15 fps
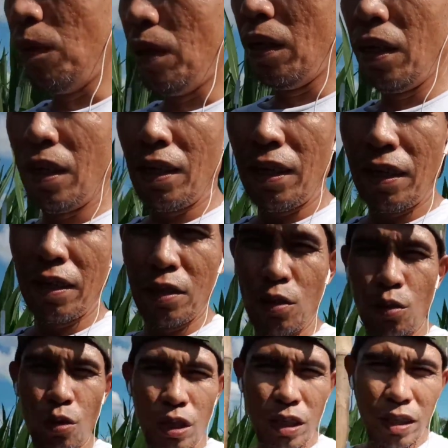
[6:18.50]
pag ah,
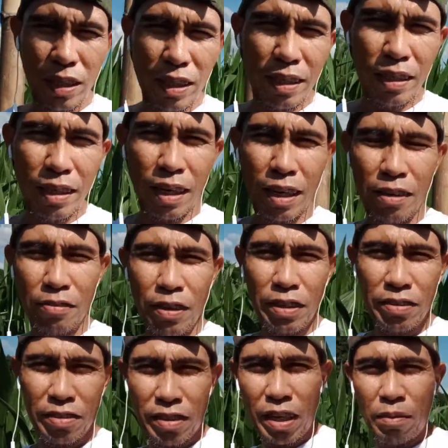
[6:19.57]
during the
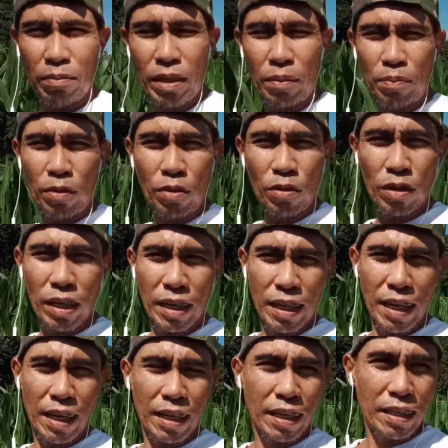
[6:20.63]
harvest time na po,
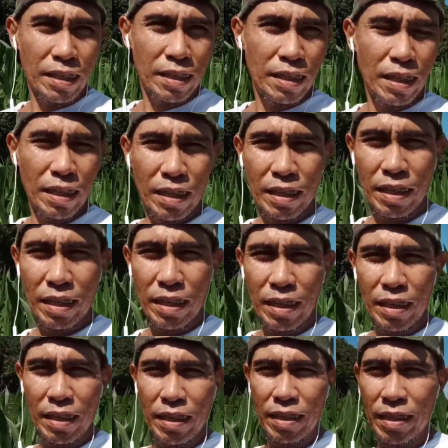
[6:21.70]
kailangan ng
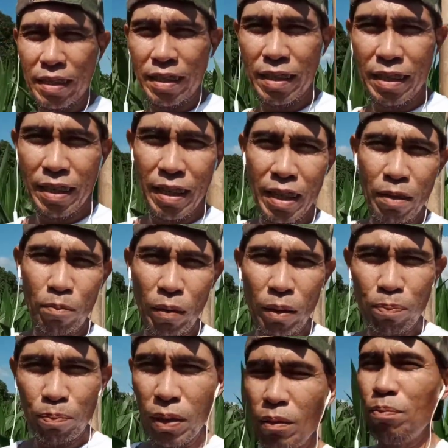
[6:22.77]
uh,
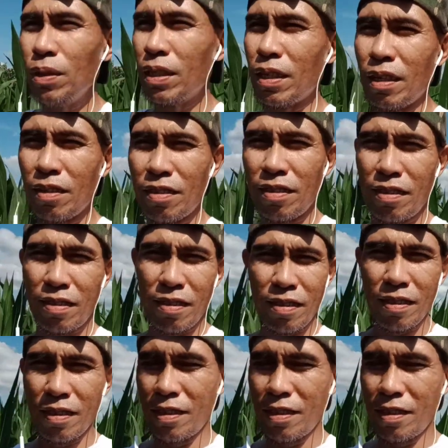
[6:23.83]
magpipitas.